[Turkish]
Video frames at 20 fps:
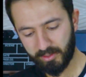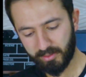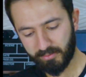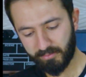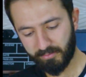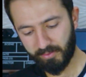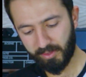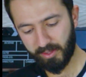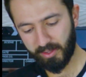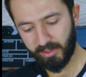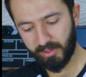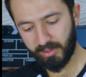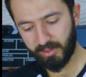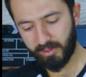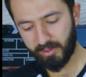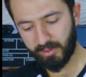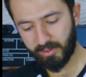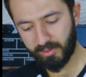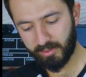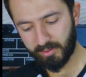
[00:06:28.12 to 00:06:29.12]
ve
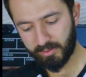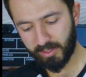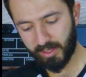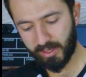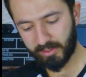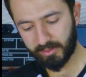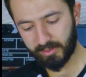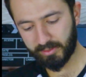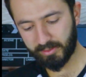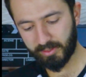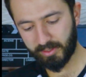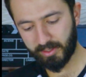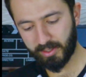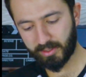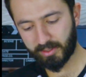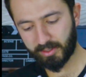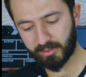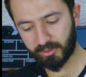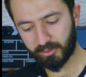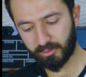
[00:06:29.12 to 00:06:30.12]
nereden
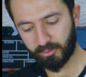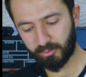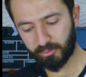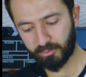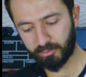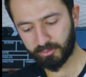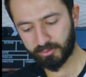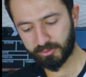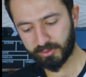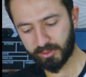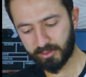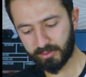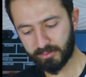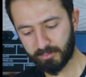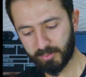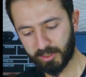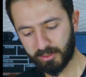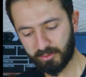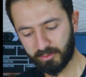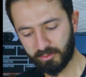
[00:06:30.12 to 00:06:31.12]
nereye kadar olduğunu
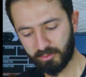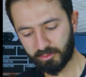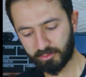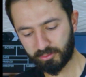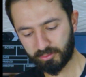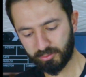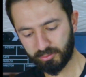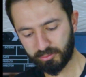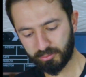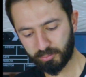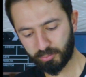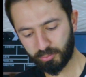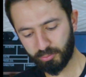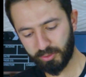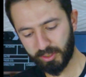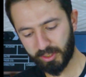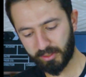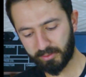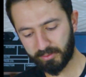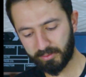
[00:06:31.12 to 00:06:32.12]
belirliyorsunuz. Bunun
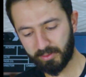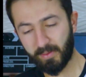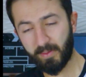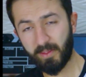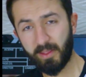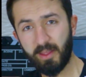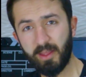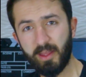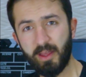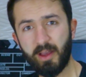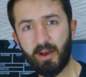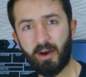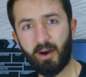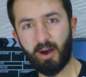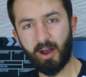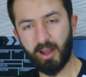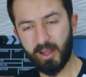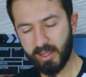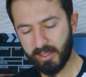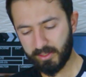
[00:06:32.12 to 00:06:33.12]
yanında
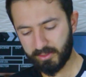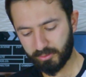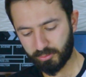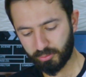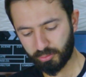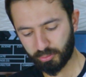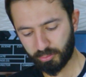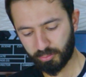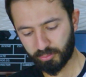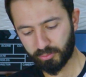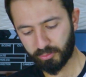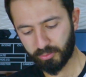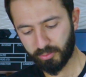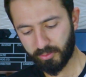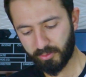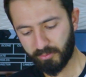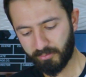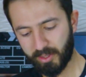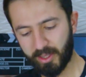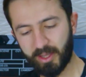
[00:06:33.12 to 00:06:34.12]
ayet grubunu
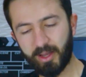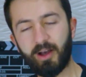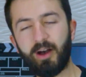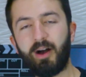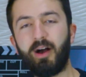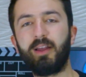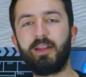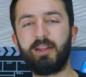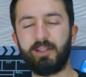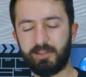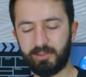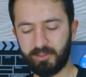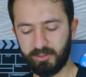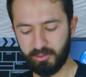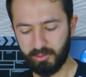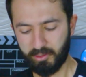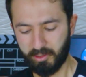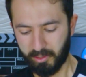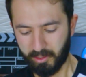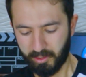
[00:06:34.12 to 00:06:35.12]
veya
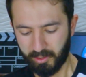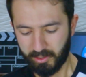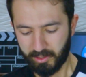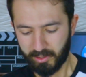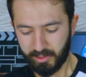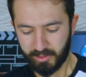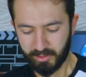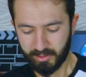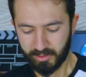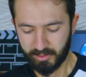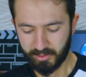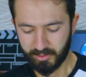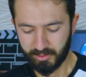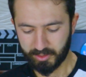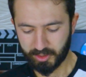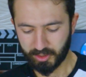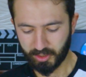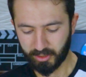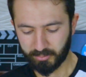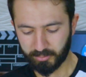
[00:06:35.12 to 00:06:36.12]
ayeti e,
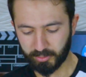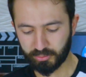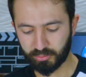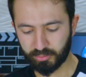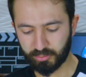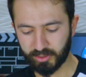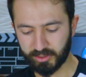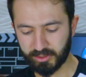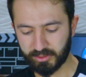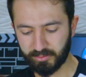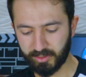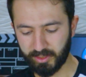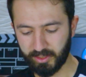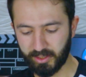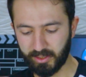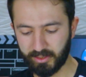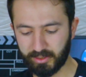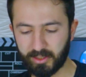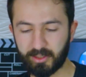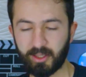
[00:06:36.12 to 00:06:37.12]
çalma süresi
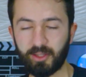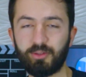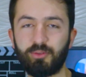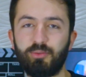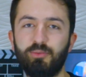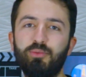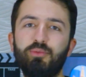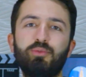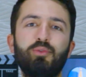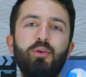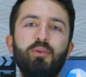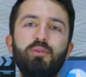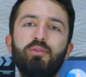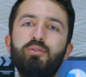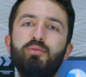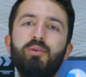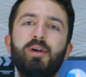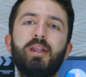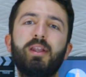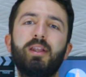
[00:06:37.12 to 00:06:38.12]
vererek ya da
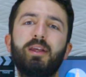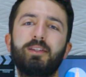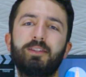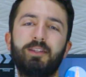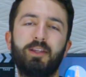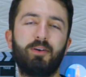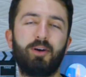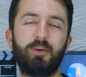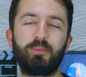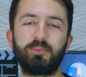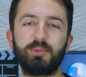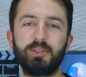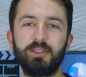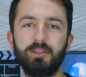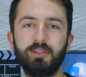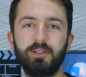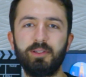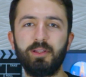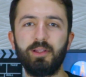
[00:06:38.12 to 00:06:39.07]
döngü vererek devamlı